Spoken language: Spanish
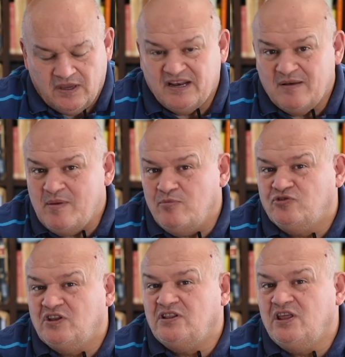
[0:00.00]
En el mismo
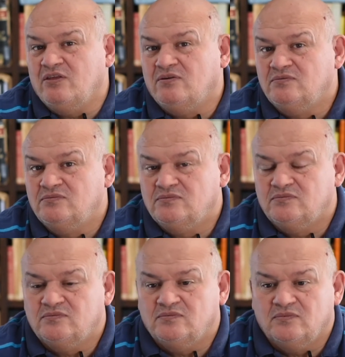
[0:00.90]
sentido,
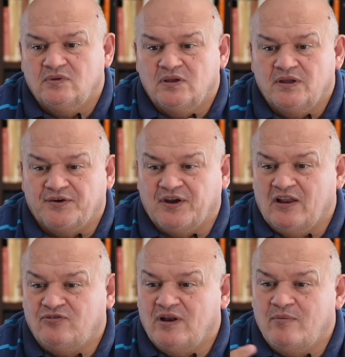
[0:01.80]

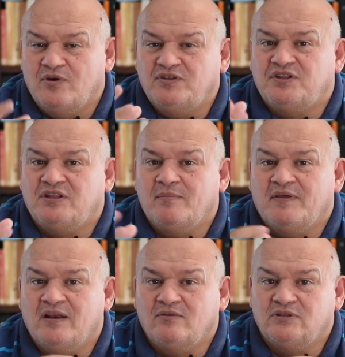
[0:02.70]
relacionamos este
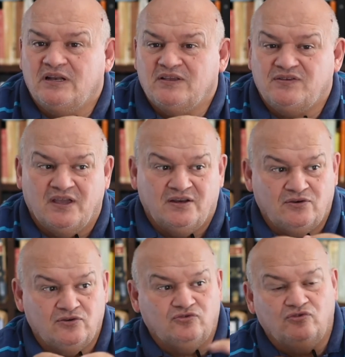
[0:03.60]
tema de la eutanasia
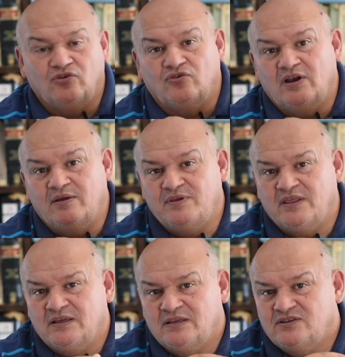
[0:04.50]
no solo con la
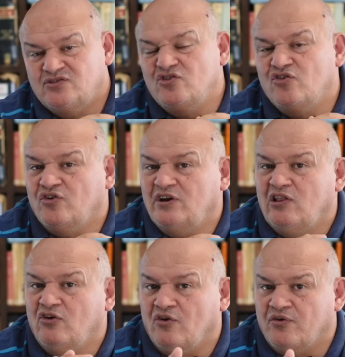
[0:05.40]
vida, sino con
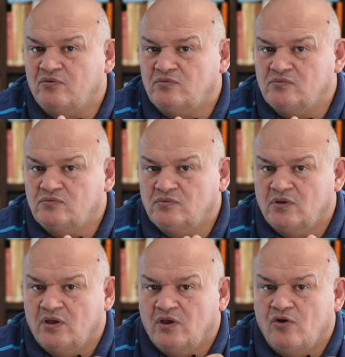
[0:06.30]
el dolor,
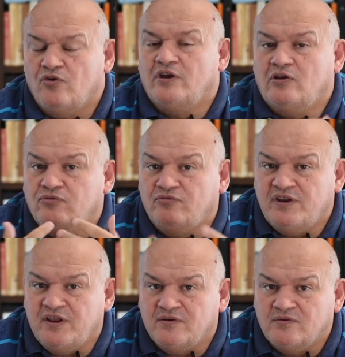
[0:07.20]
con el
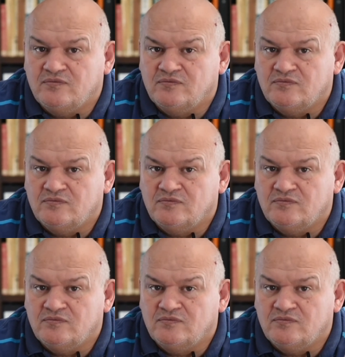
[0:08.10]
sufrir.